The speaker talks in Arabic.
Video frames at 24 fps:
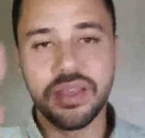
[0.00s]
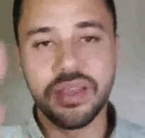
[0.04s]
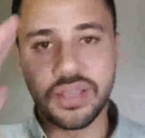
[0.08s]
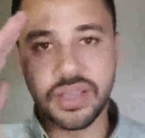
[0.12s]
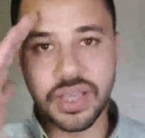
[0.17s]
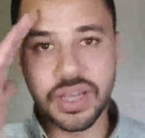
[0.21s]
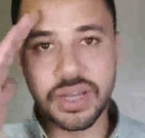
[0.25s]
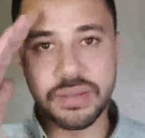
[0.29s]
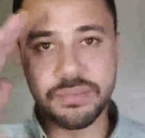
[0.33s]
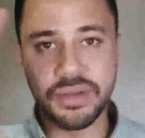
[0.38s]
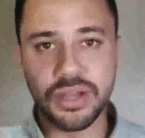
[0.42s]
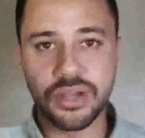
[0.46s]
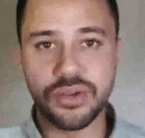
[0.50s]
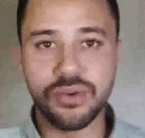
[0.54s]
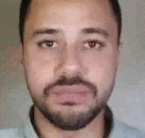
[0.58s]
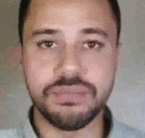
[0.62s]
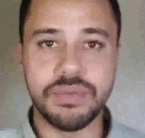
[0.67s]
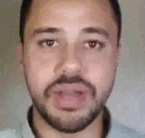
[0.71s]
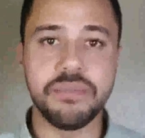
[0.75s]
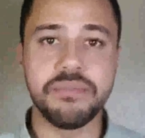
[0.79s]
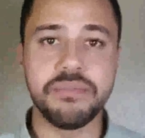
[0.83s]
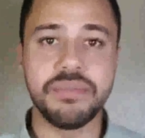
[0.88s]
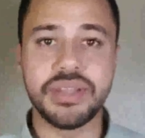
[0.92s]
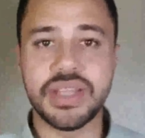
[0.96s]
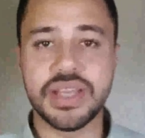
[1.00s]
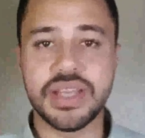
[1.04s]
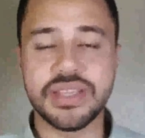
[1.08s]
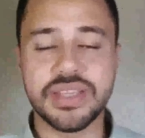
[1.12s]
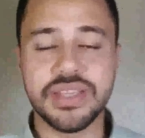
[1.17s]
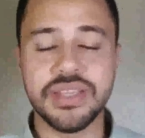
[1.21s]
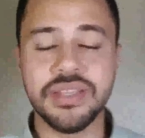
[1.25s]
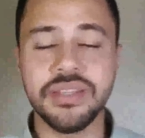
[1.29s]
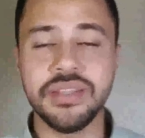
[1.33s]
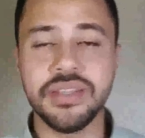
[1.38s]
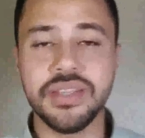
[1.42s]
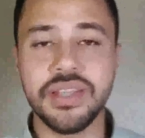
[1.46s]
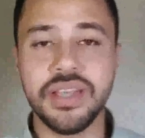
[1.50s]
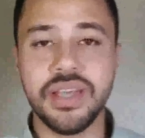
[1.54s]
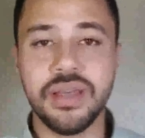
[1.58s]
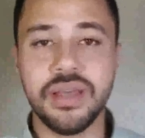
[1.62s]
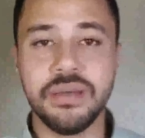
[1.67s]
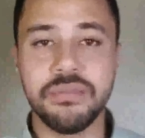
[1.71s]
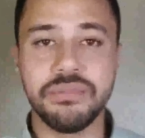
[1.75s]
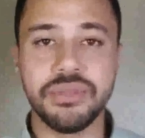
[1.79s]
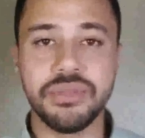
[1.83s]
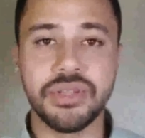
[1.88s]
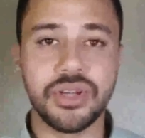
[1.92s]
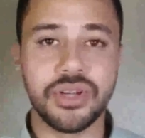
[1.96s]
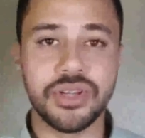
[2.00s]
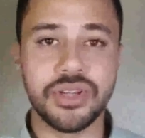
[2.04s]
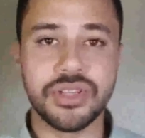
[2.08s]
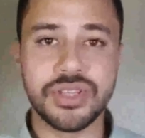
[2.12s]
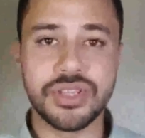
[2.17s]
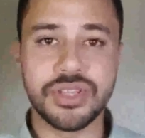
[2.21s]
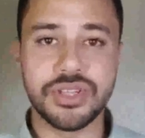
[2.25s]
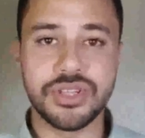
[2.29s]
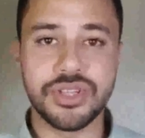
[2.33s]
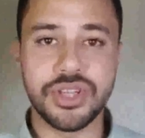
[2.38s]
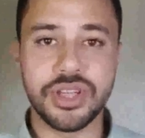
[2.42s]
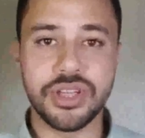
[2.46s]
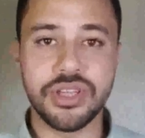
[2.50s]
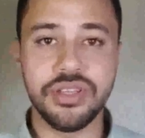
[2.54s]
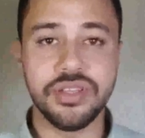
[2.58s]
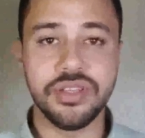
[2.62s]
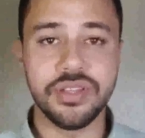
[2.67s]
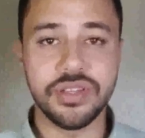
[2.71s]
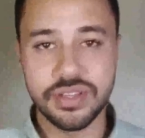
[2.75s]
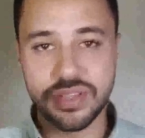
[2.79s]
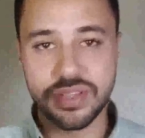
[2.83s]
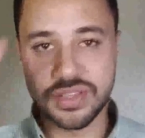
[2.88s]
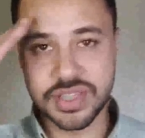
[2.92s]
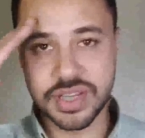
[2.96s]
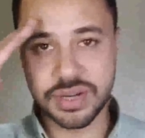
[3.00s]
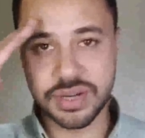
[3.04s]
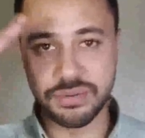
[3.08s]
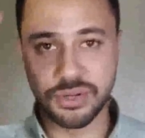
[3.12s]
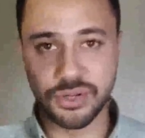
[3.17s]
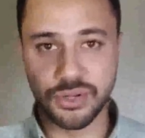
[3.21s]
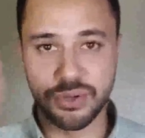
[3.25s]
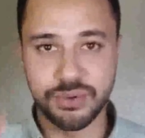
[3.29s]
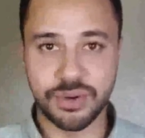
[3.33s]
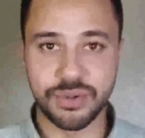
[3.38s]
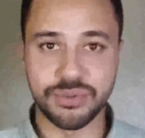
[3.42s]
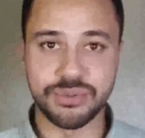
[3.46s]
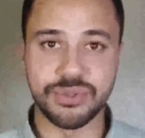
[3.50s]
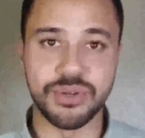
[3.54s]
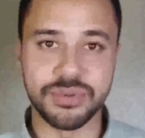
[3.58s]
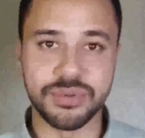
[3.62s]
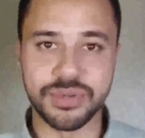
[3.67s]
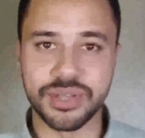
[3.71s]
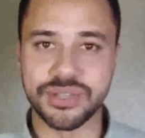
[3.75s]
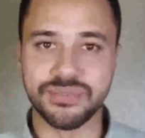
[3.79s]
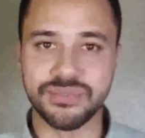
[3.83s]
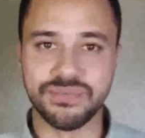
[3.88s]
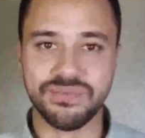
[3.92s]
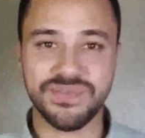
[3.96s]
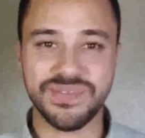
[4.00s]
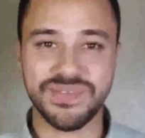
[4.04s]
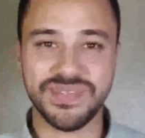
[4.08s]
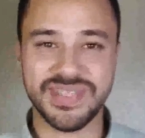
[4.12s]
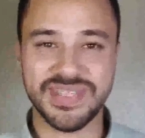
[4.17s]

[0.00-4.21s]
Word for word: كان معكم محمد تحسين من قناه السرشاجي السلام عليكم ورحمه الله وبركاته